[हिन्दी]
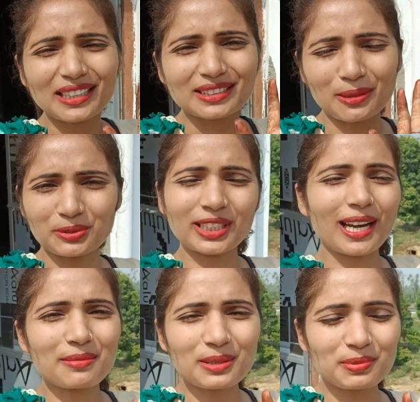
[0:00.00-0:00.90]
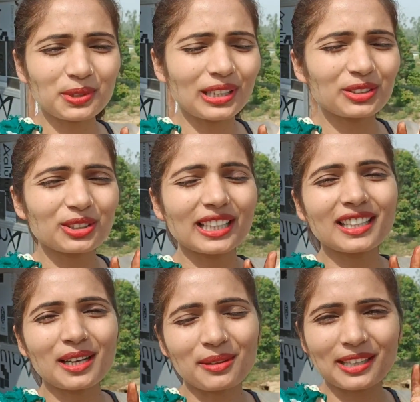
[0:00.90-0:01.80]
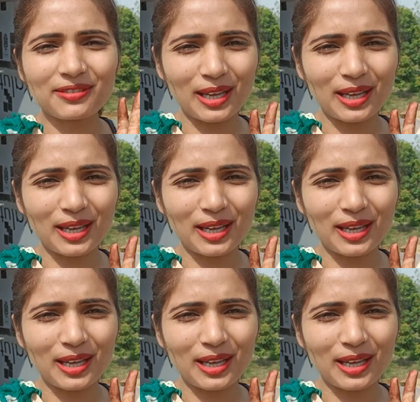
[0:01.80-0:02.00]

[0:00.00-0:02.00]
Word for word: सब्सक्राइबर पूरे हो गए हमारी